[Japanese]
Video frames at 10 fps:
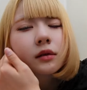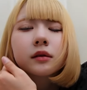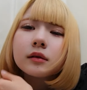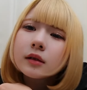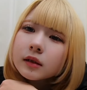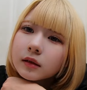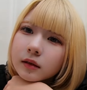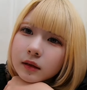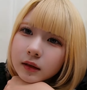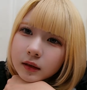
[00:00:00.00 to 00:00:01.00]
普通に、
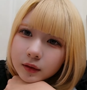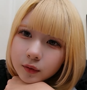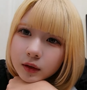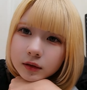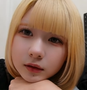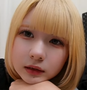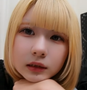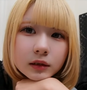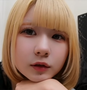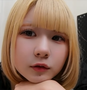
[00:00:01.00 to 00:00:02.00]
えー、撮らずに、
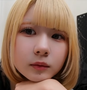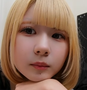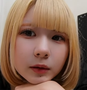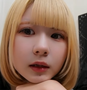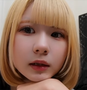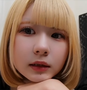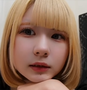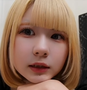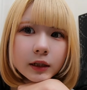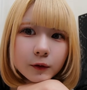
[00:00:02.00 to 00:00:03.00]
そのまま、
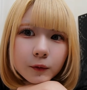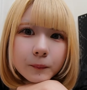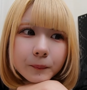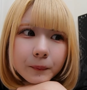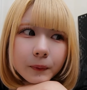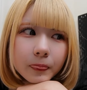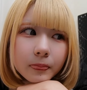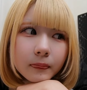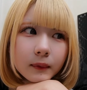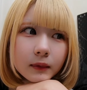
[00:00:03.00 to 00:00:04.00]
最後、
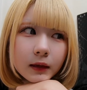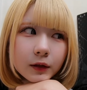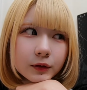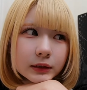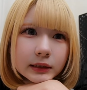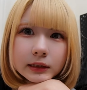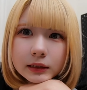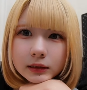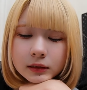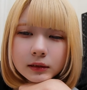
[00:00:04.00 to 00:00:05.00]
寝る
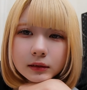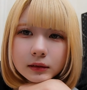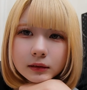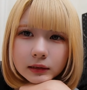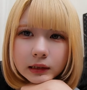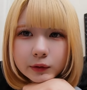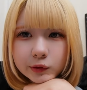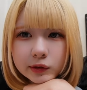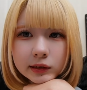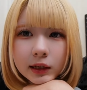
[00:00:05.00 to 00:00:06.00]
シーンに
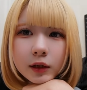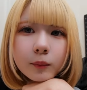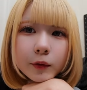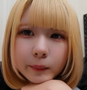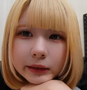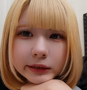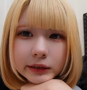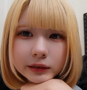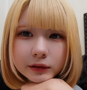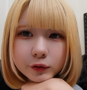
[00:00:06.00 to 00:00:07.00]
移りたいと思いま
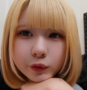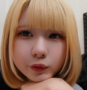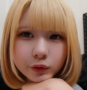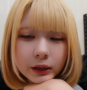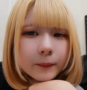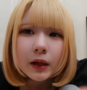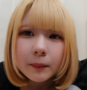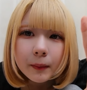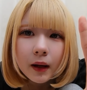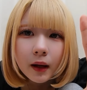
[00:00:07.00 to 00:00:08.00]
す。ということで、
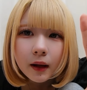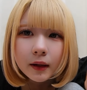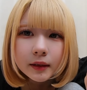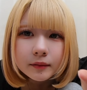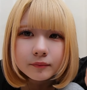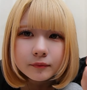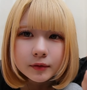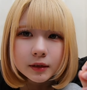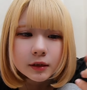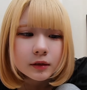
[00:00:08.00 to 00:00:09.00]
バイバーイ。
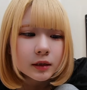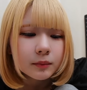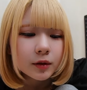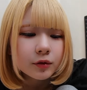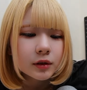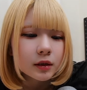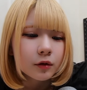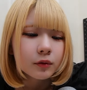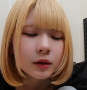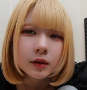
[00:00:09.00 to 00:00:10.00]
私、今、のんちゃん
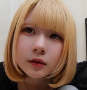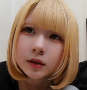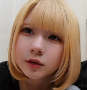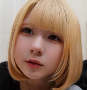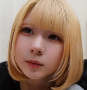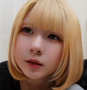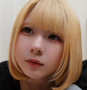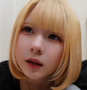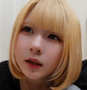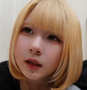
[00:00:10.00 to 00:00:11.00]
がお風呂入ってるから、それまで
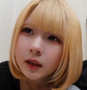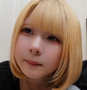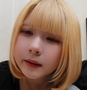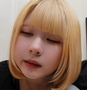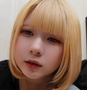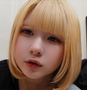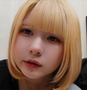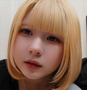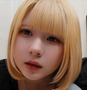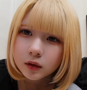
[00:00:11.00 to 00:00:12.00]
は、まあ、編
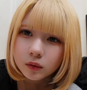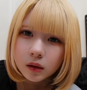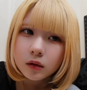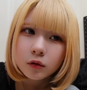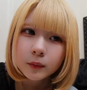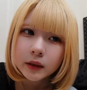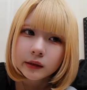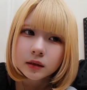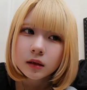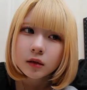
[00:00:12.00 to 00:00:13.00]
集したりとか、褒め
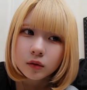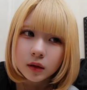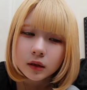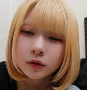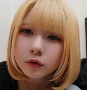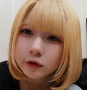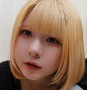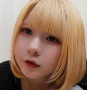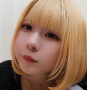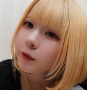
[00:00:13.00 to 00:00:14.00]
編したりとか、いろいろし
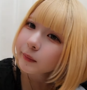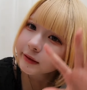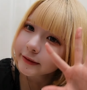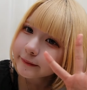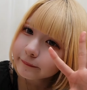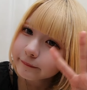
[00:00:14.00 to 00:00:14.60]
たいと思います。